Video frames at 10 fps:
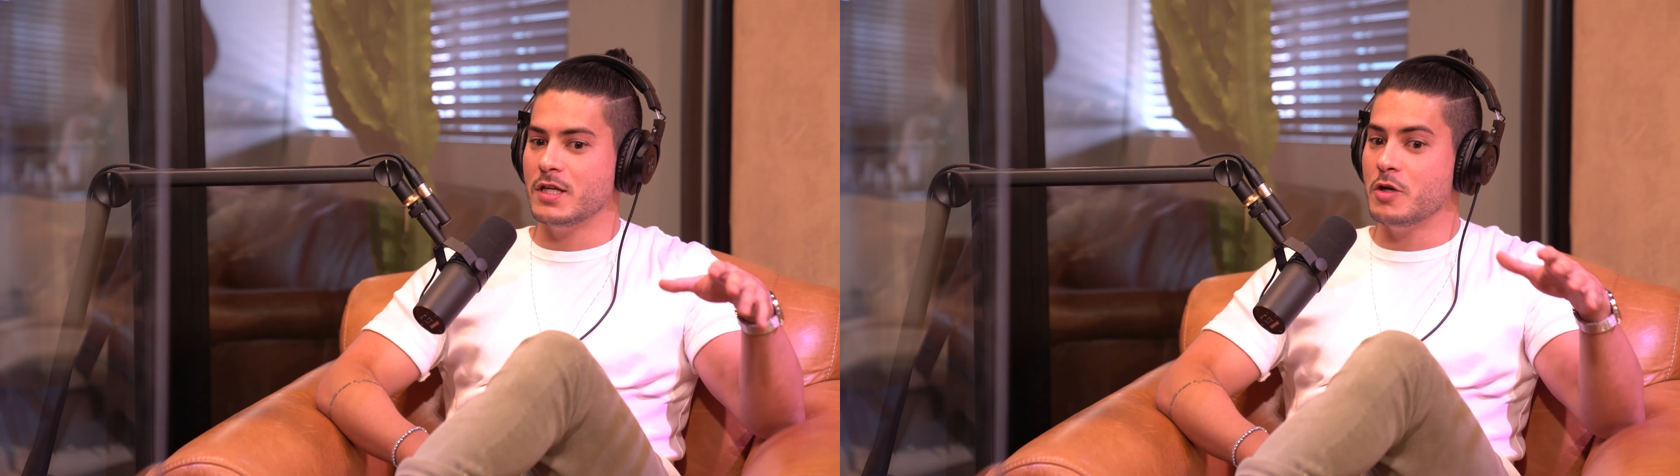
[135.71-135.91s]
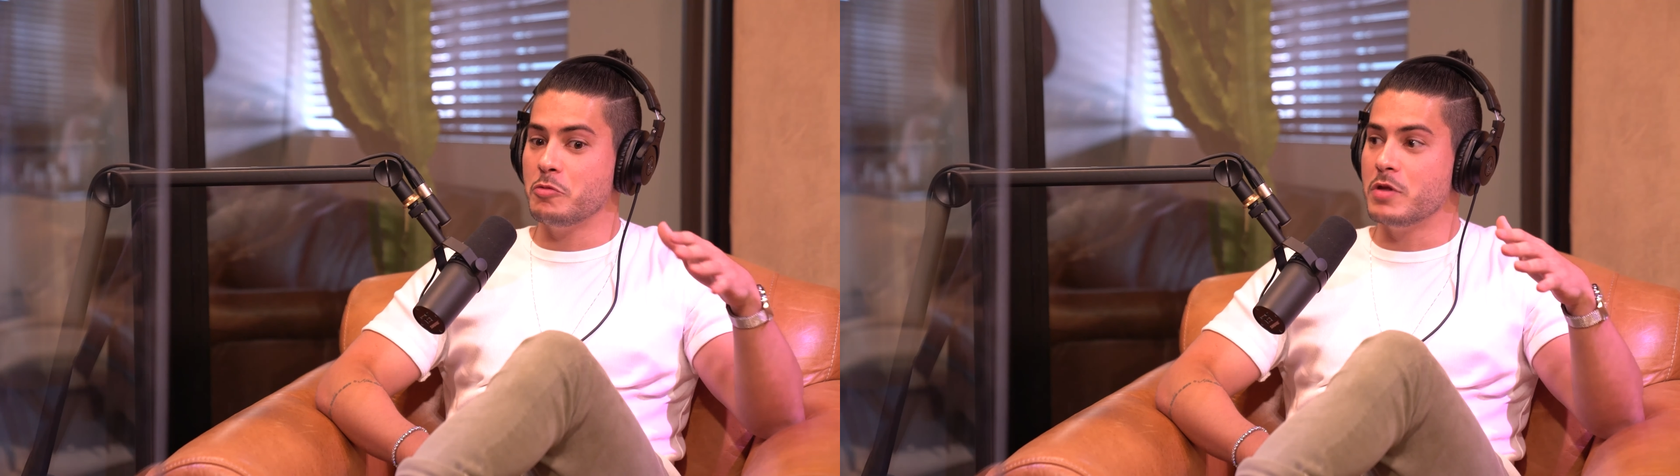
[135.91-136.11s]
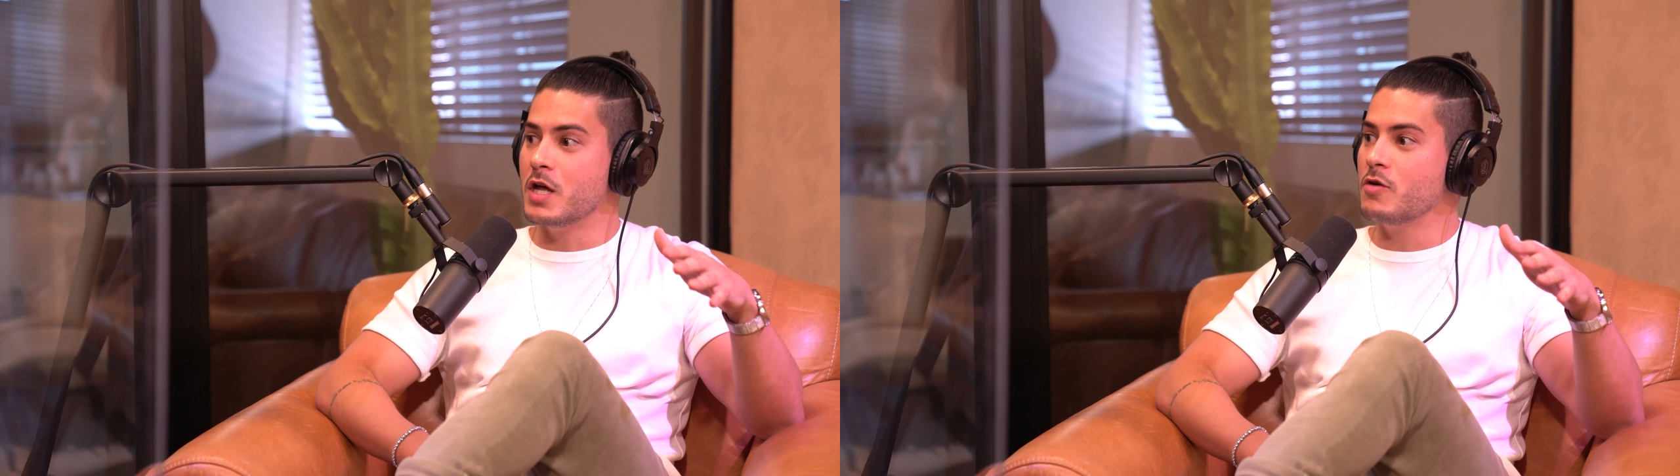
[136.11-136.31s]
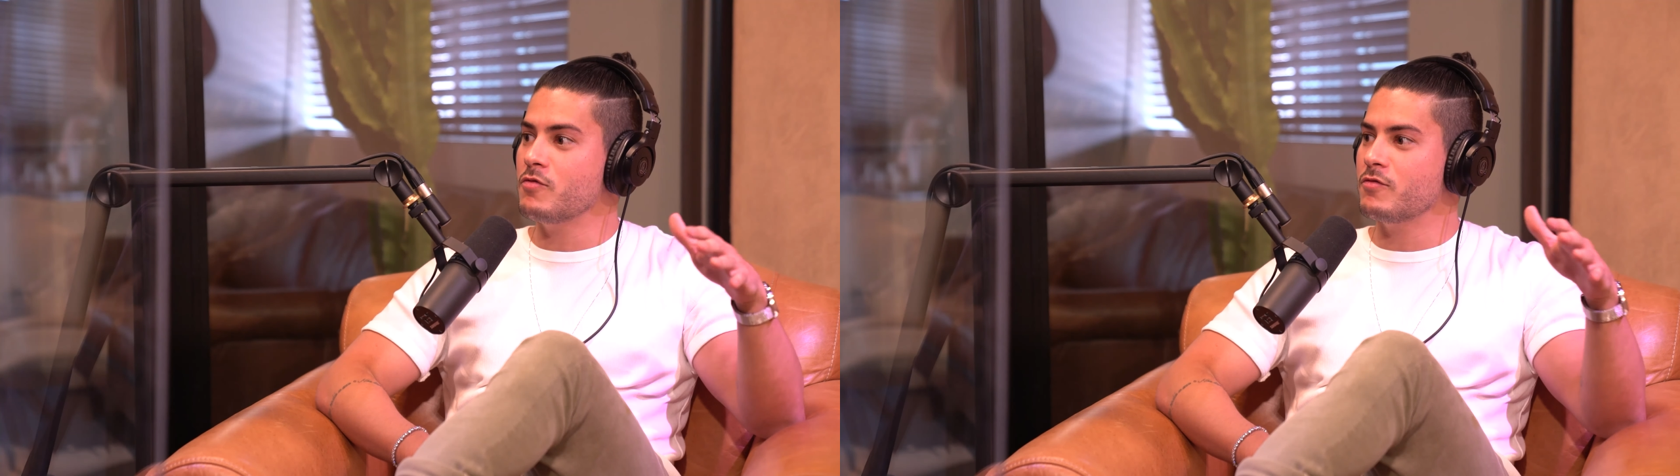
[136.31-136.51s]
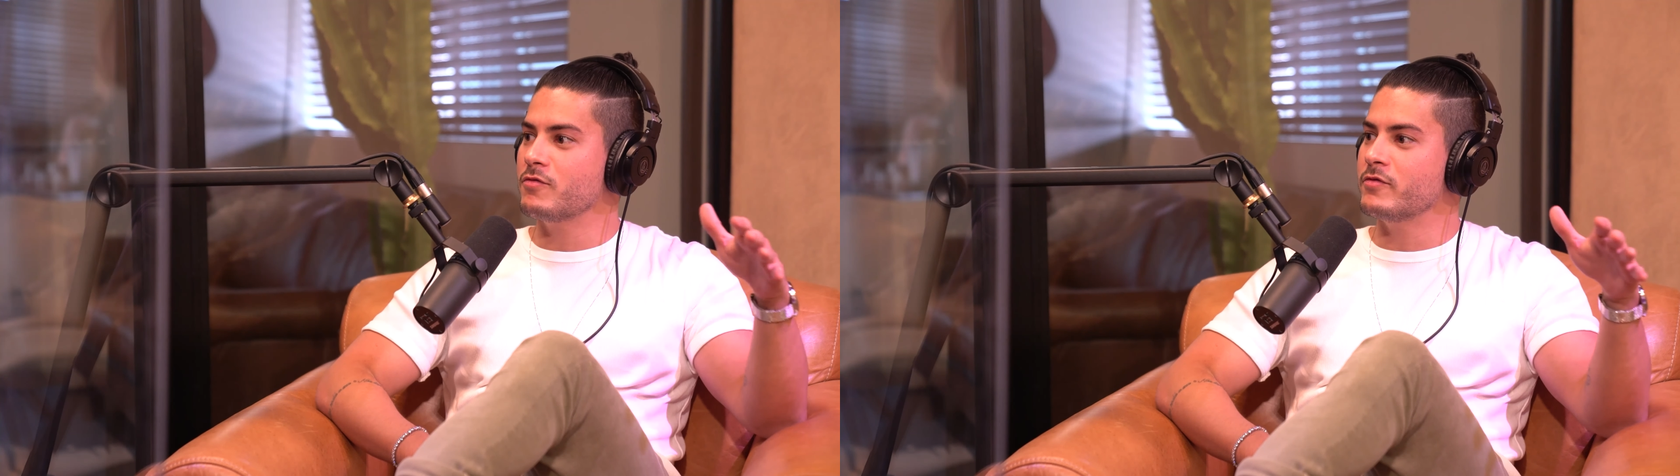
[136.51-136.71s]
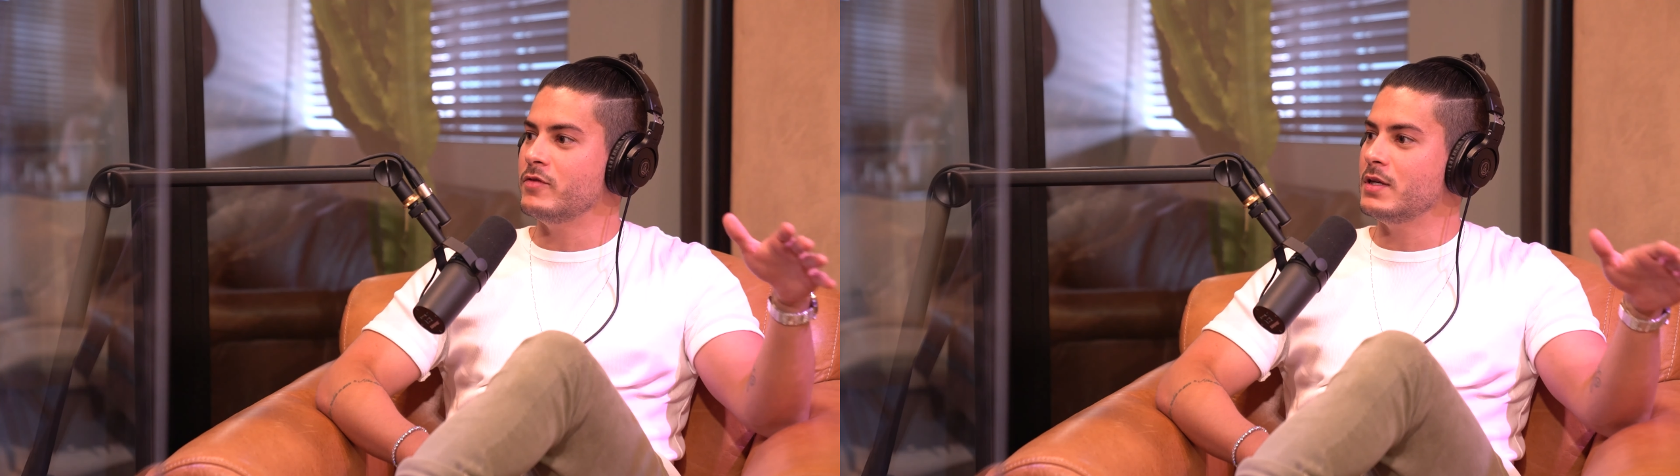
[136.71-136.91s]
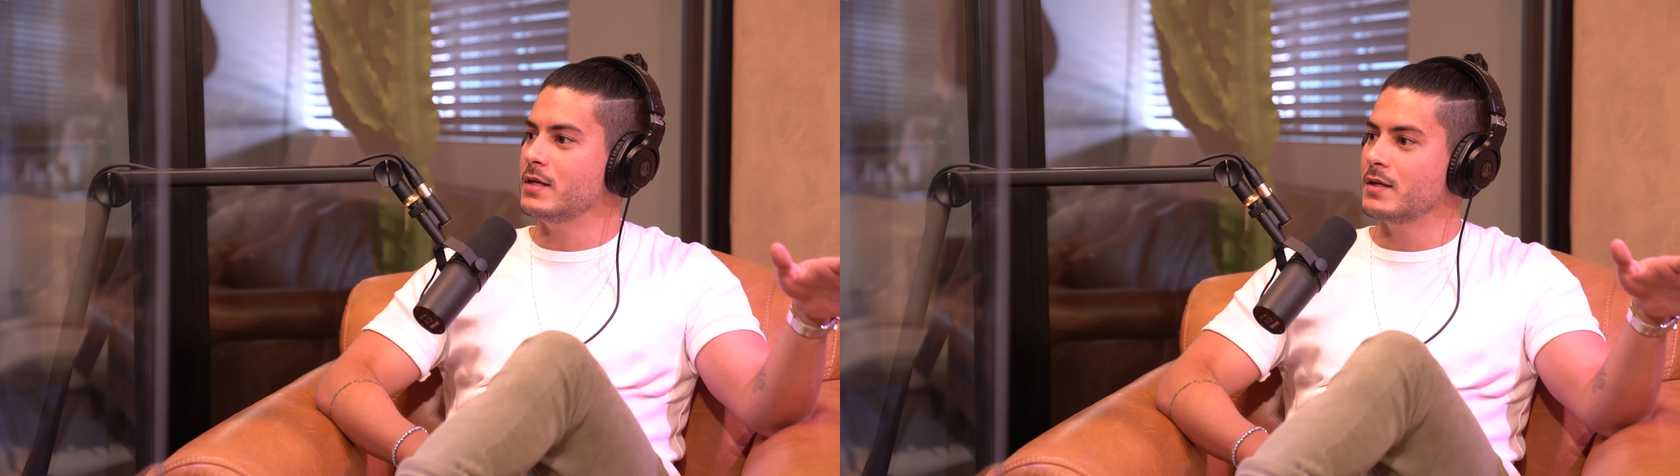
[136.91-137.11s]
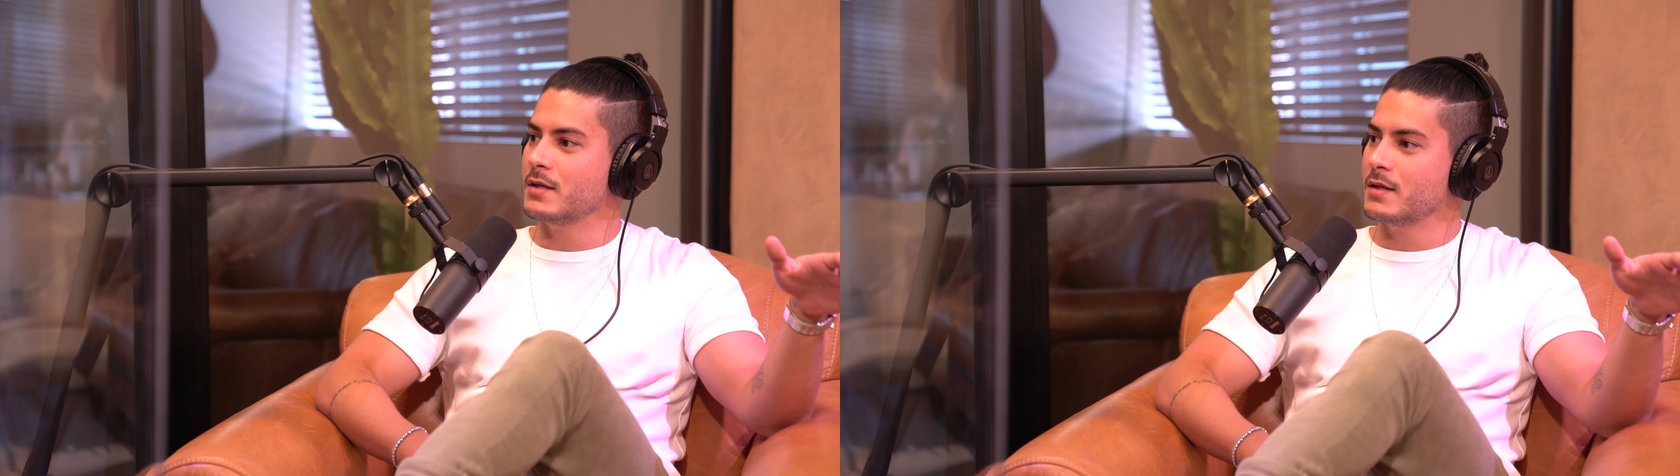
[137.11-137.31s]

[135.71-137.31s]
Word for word: E eu não vi.